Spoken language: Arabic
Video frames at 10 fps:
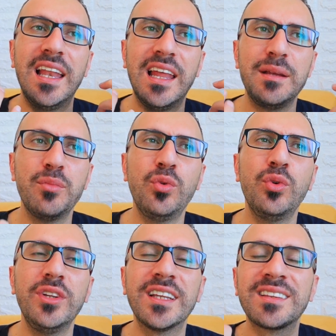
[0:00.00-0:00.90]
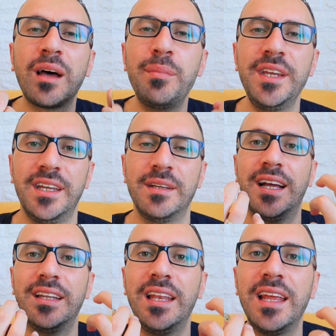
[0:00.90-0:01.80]
الليمون الطبيعي
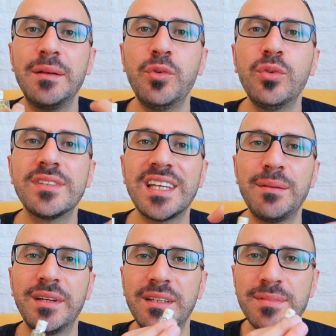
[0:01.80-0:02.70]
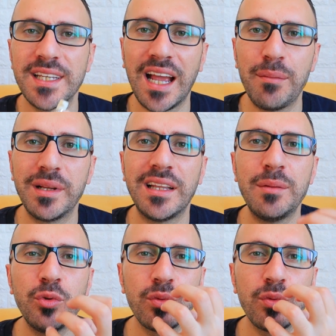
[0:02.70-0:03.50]
يعني الليمون زي ما تمسك حبه ليمون